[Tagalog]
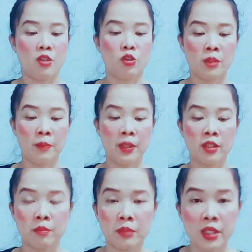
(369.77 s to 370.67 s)
Yung
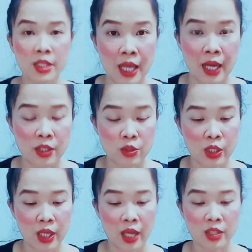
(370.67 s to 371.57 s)
dependent visa, so
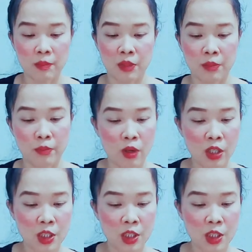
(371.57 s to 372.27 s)
ina-accept din po,